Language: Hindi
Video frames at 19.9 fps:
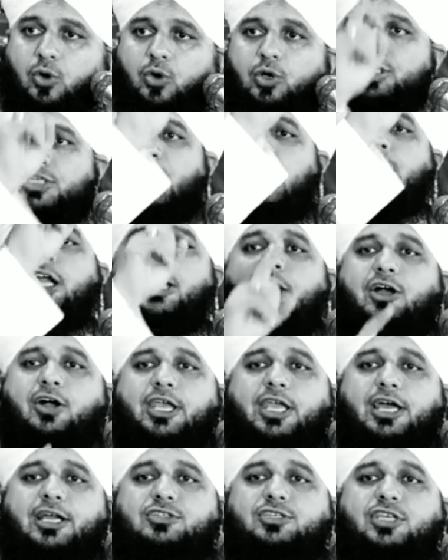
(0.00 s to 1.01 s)
उठ के खड़े
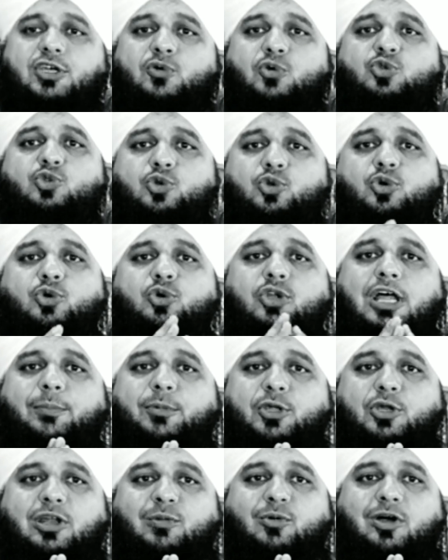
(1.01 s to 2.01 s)
होकर अर्ज की हजूर
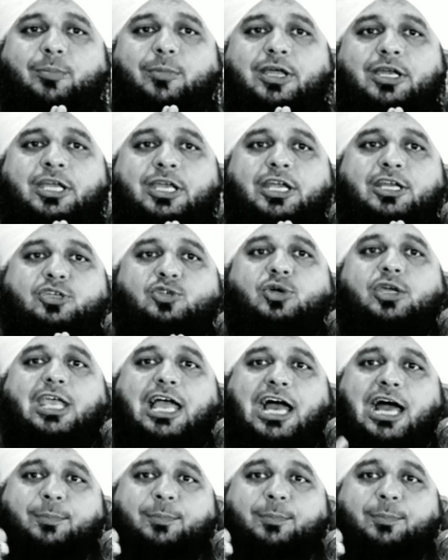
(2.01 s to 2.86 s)
अमीरमिन चूंकि